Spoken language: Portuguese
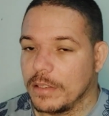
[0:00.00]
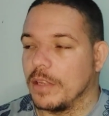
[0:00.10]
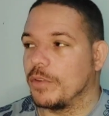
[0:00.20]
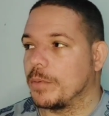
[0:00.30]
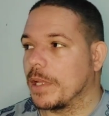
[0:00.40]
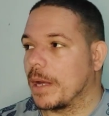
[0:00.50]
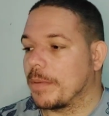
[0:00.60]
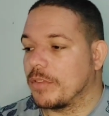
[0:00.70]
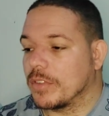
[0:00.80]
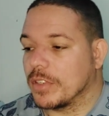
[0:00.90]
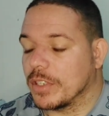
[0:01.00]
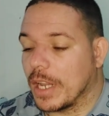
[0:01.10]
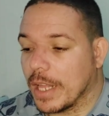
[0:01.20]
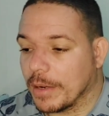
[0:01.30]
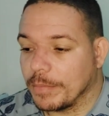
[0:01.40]
Eu vou explicar para vocês,
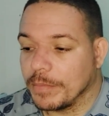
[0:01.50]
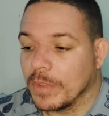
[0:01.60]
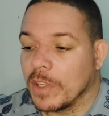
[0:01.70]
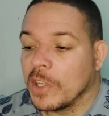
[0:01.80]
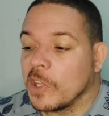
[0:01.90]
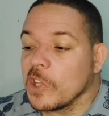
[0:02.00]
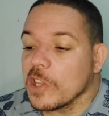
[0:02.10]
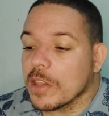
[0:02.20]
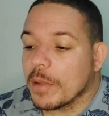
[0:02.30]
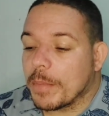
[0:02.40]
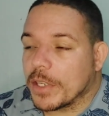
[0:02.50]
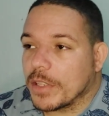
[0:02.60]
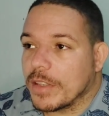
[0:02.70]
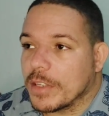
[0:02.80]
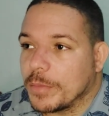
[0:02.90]
galera.
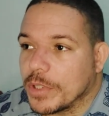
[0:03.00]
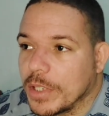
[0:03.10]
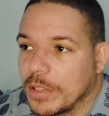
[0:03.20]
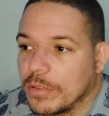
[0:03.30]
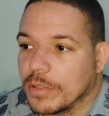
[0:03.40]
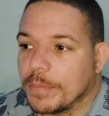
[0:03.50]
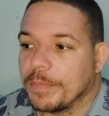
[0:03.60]
Preste atenção, meus queridos.